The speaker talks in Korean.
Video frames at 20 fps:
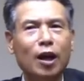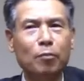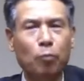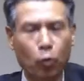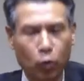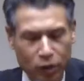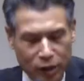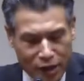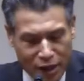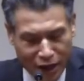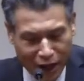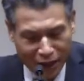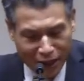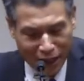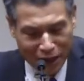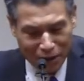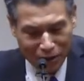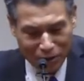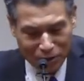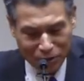복귀하게
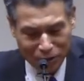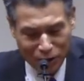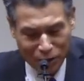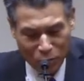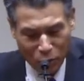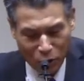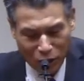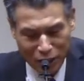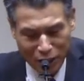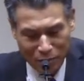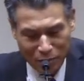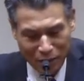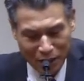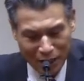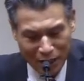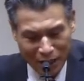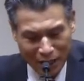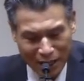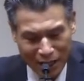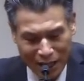되는 것을 보게
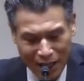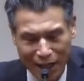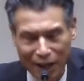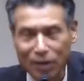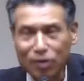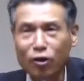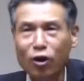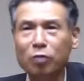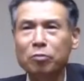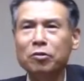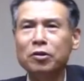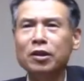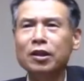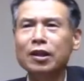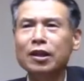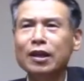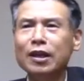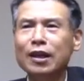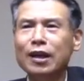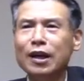됩니다.
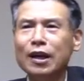여러분